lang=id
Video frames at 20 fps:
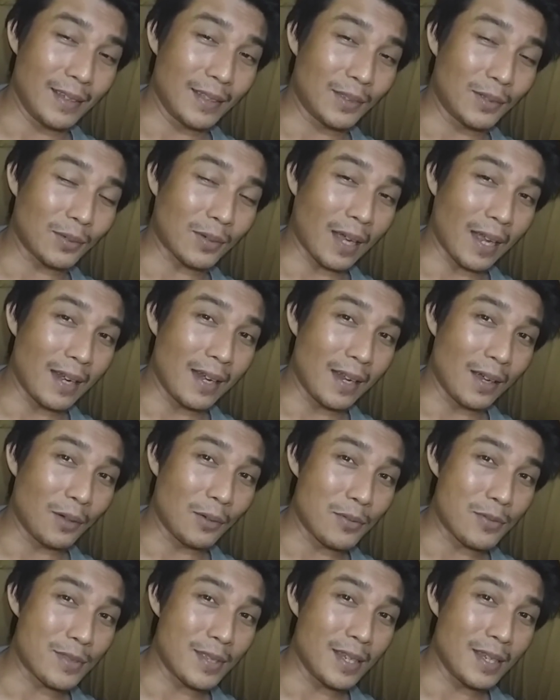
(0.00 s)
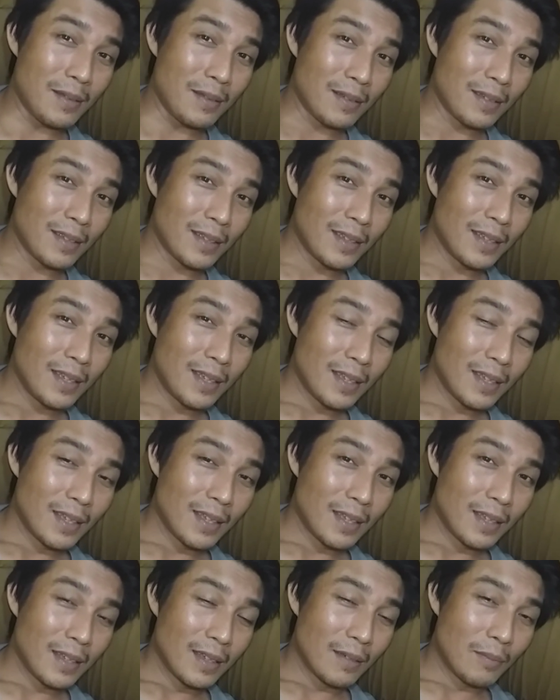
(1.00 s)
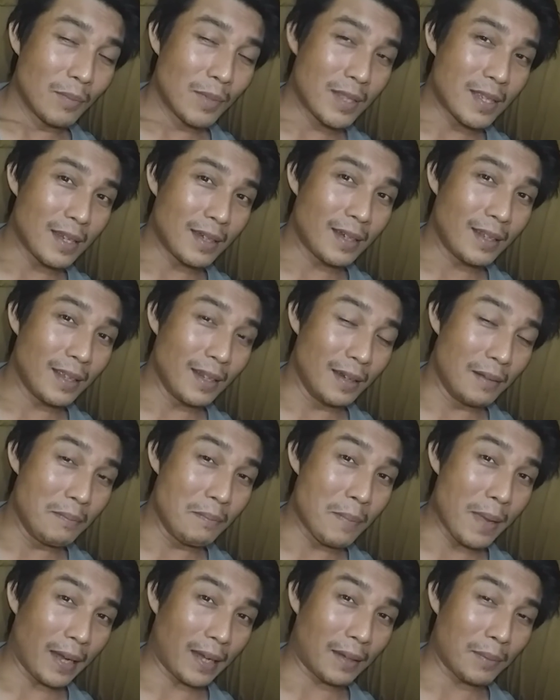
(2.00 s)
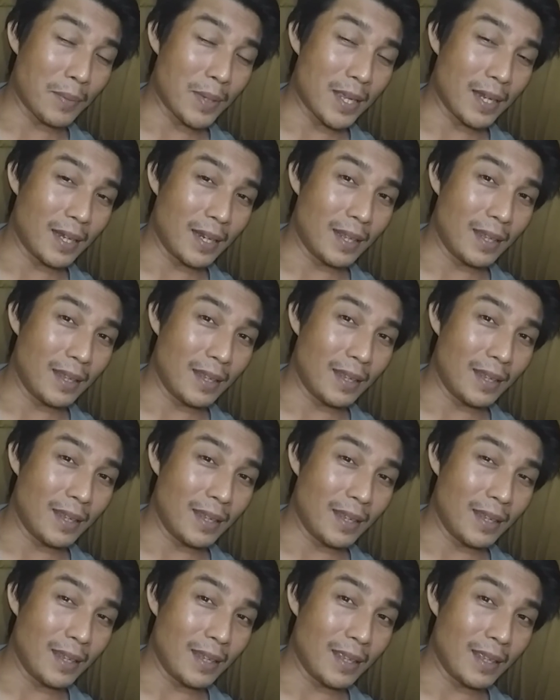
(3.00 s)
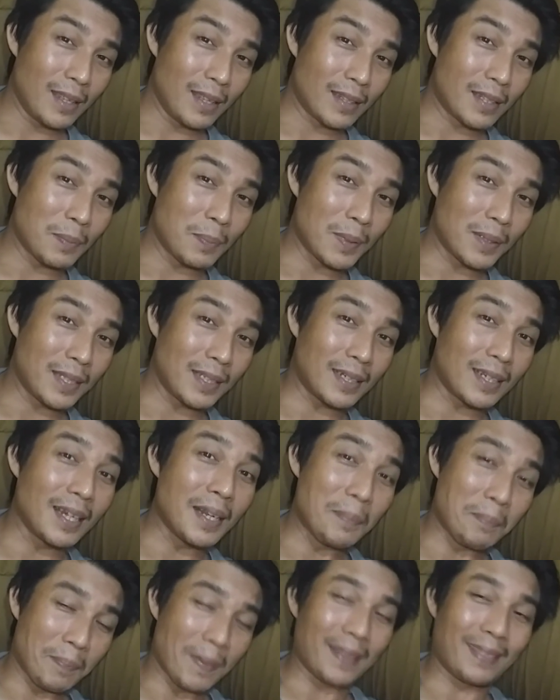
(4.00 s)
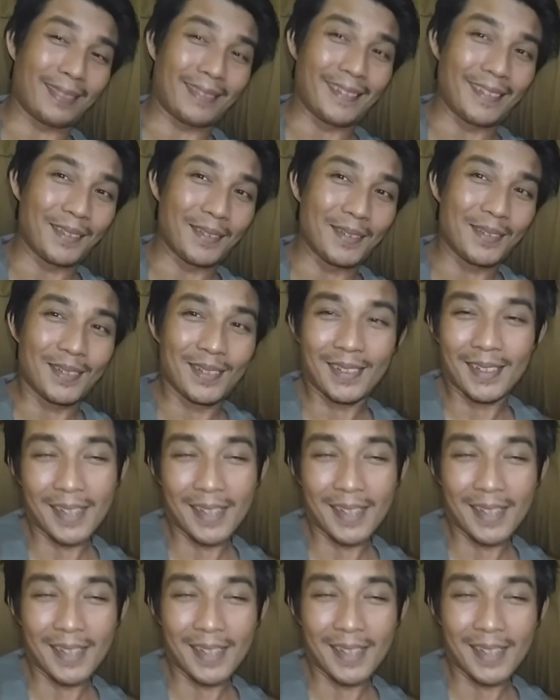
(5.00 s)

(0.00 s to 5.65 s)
itu kandang kucing menjadi lembek, menjadi seperti kelipat gitu.